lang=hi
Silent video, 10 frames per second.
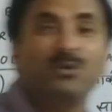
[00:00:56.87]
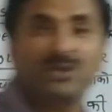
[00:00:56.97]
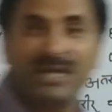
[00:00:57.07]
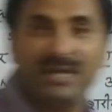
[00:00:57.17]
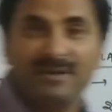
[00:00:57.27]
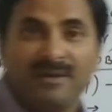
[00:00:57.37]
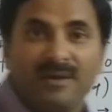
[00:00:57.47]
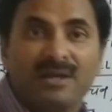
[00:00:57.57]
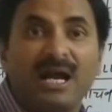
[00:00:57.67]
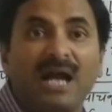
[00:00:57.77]
होते हैं
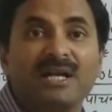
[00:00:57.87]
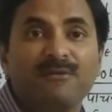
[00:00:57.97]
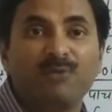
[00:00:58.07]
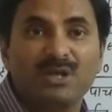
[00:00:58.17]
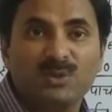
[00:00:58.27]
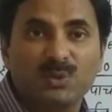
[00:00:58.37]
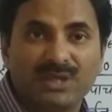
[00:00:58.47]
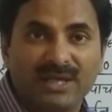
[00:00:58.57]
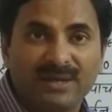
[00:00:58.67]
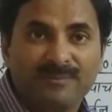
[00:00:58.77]
कार्निवोरस
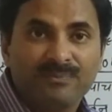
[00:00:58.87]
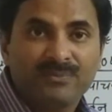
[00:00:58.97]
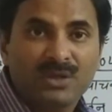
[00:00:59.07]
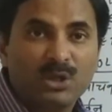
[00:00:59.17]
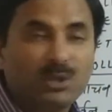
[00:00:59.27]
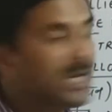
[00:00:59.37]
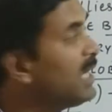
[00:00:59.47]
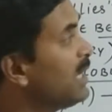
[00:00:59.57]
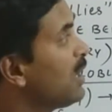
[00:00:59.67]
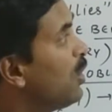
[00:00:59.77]
होते हैं
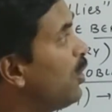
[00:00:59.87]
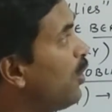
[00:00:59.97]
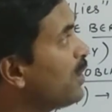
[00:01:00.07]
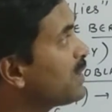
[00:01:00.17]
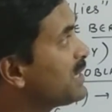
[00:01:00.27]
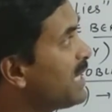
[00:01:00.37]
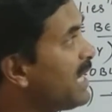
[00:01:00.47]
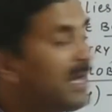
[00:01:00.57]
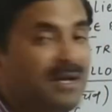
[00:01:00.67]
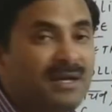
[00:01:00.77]
ओके और
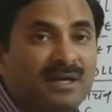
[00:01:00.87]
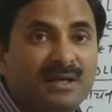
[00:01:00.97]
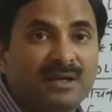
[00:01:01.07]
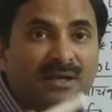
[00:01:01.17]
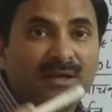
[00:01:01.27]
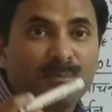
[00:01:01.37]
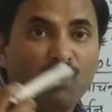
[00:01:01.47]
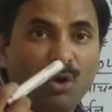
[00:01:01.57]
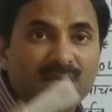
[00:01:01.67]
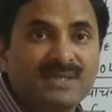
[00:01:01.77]
ये
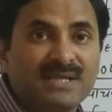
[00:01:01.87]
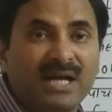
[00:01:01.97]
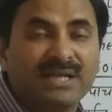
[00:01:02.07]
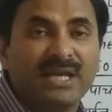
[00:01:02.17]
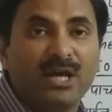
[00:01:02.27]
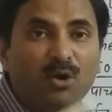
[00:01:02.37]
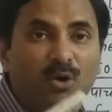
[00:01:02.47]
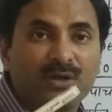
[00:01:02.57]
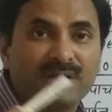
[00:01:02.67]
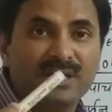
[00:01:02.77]
मोलस्का के और